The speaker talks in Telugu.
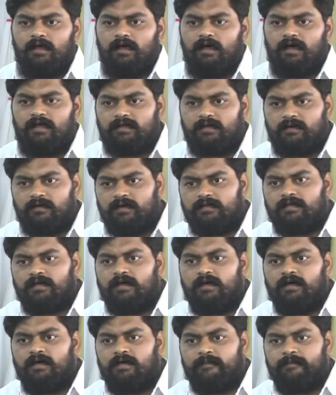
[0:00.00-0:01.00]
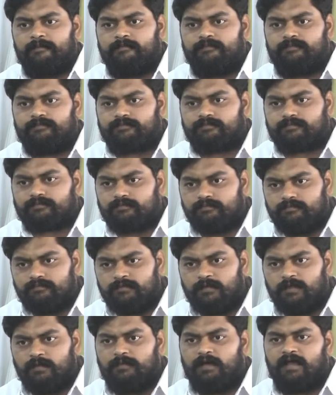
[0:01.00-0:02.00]
ఆ తర్వాత
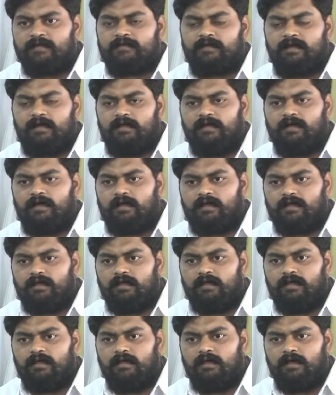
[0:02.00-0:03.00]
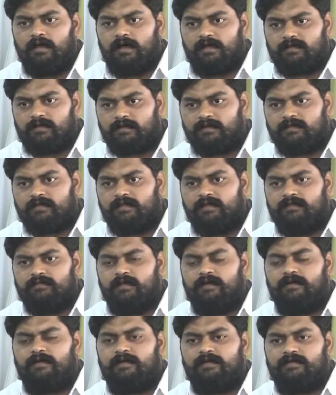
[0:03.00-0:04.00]
భాస్కర్ రెడ్డి గారిని ఆ తర్వాత దేవిరెడ్డి